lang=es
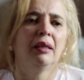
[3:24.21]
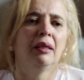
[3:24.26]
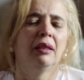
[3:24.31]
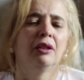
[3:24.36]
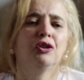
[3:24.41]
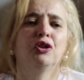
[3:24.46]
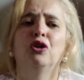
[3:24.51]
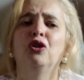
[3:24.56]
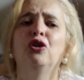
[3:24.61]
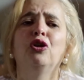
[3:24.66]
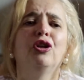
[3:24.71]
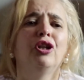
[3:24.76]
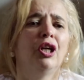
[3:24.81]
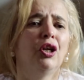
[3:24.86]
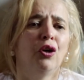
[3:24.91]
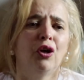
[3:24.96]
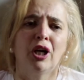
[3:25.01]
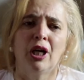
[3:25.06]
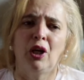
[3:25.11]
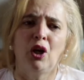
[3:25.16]
Y yo no
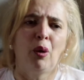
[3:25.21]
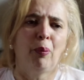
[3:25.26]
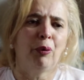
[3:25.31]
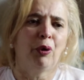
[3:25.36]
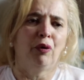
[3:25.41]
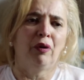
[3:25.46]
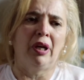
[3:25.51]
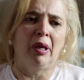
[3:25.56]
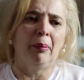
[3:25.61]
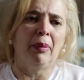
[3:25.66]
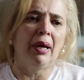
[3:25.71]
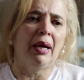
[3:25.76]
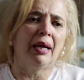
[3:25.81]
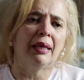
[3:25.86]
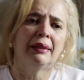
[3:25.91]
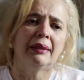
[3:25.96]
digo que los problemas